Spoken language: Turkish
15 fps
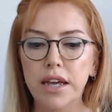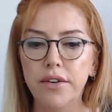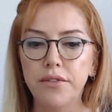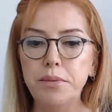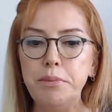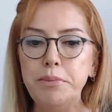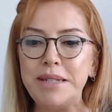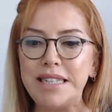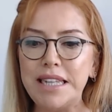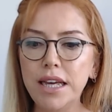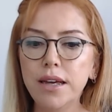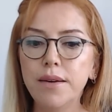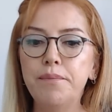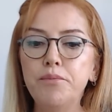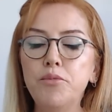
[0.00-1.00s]
ve bize
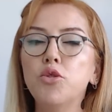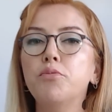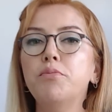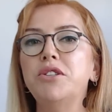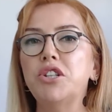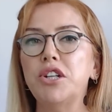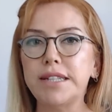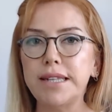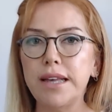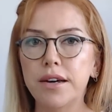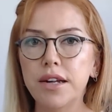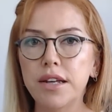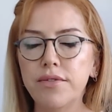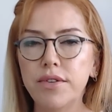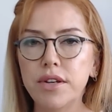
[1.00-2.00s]
büyük bir
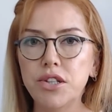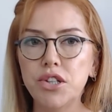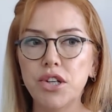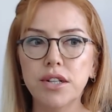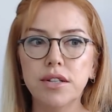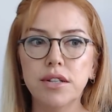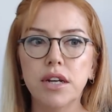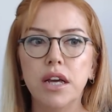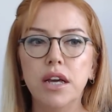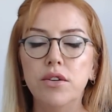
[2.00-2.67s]
cesaret verecektir.